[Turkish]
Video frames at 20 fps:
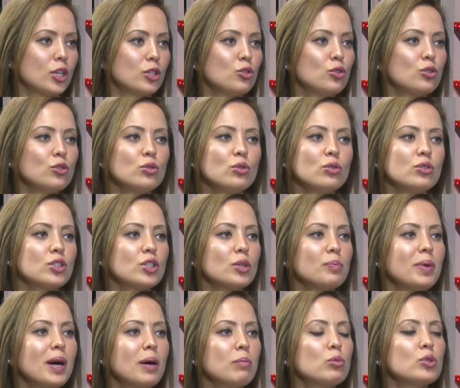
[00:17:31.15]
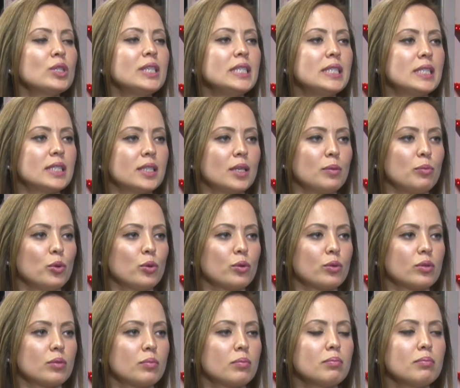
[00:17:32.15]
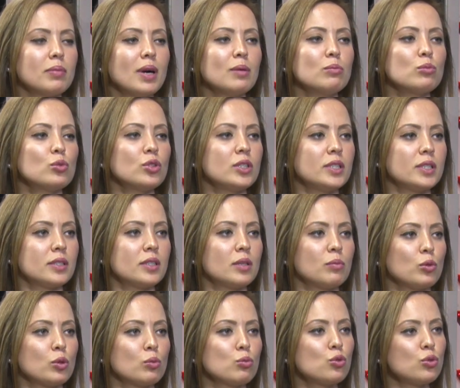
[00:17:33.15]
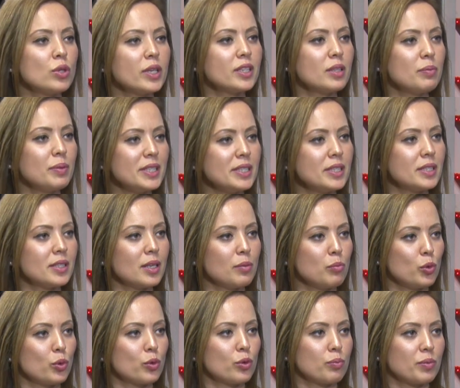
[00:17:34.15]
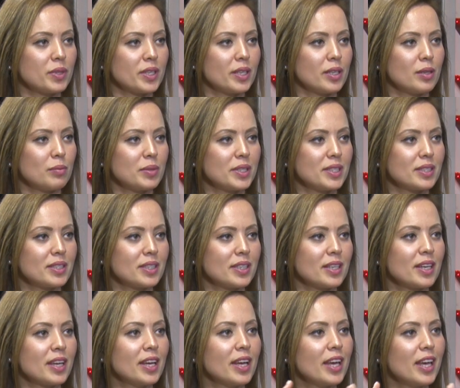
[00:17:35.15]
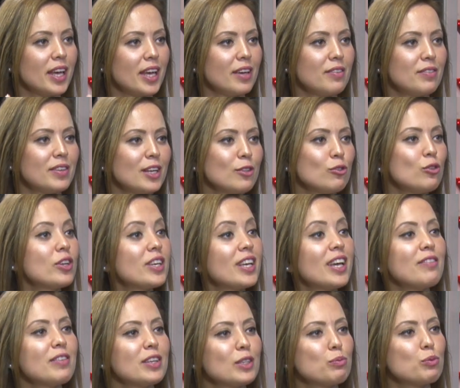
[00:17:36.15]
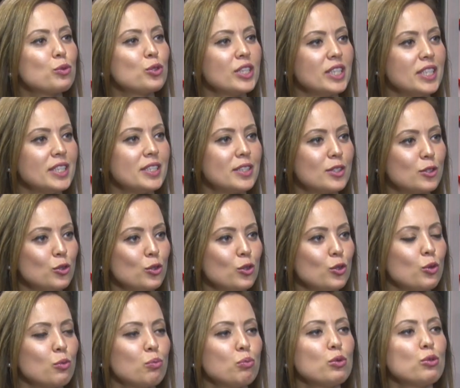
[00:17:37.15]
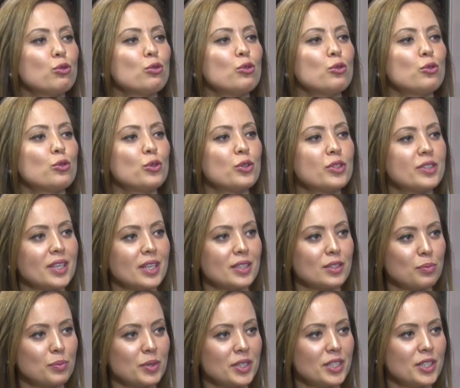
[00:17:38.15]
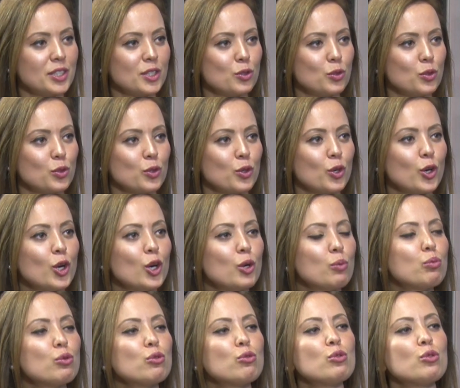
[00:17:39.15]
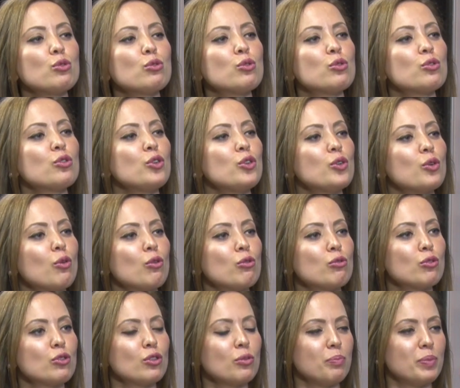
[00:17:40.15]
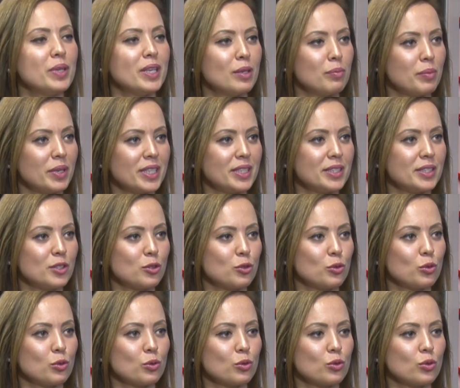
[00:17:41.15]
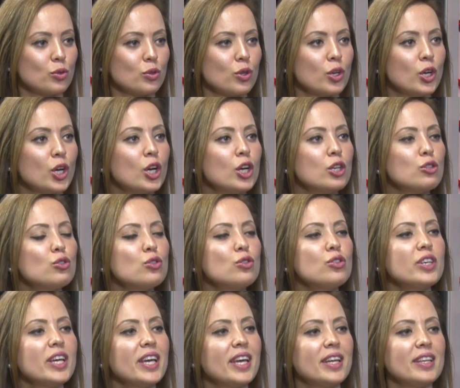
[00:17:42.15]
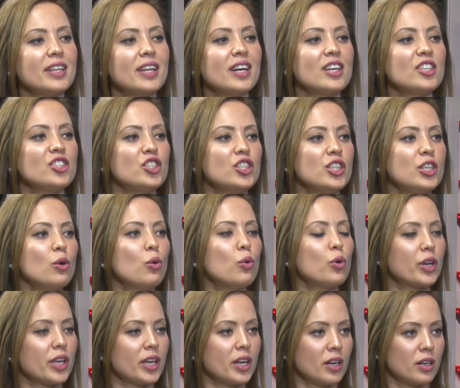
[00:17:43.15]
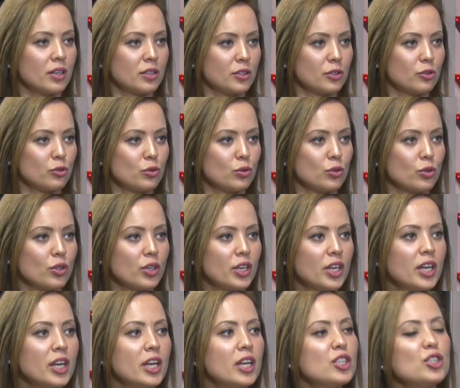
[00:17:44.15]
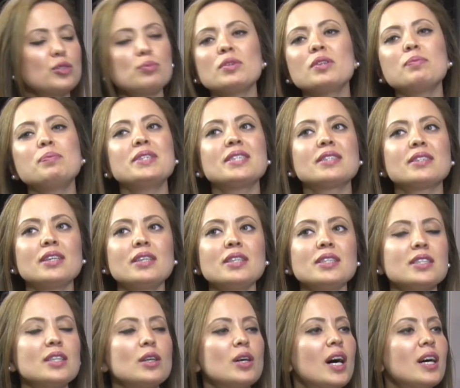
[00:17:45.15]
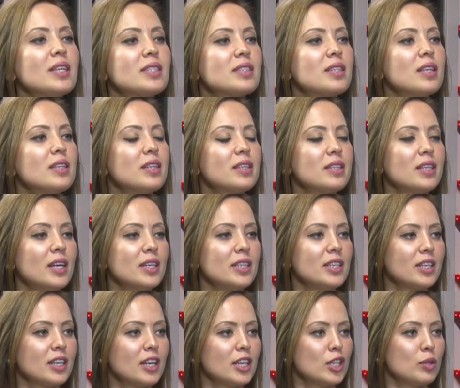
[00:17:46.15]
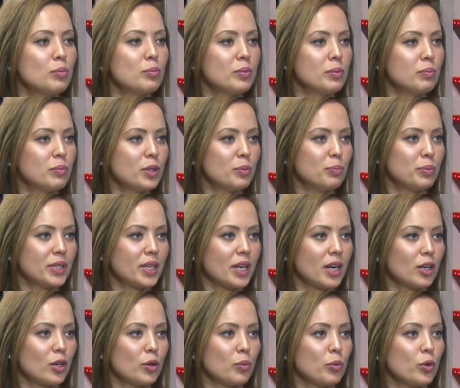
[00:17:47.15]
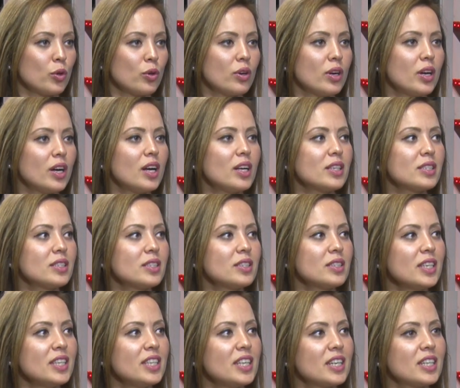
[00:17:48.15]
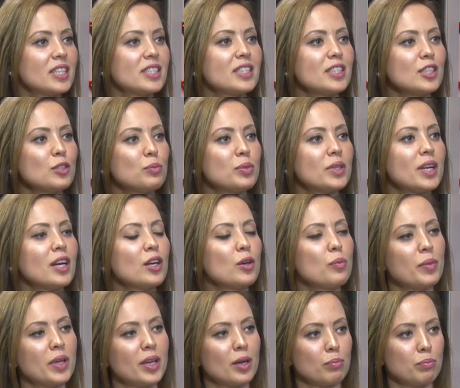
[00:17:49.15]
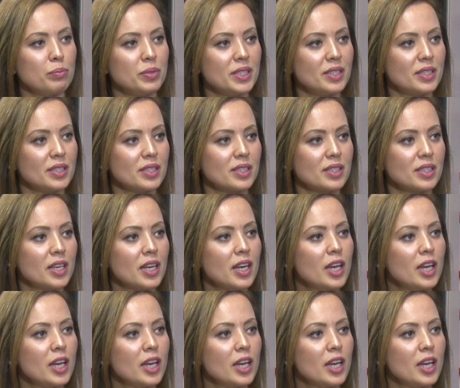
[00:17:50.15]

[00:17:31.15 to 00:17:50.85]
Çünkü diyoruz ki ben bunu istemiyorum, ben bunu istemiyorum. Sürekli bir istemiyorum kelimesi. Evren diyor ki evet bunu istiyor, bu duyguyu tatmak istiyor, bu duygunun yoğunluğunu bilmek istiyor diyor. Çünkü enerjiyi oraya akıtıyor. Şimdi biz deriz ya hastalıklar yakalımı bırakmıyor. Aslında yakasını bırakmayan biziz.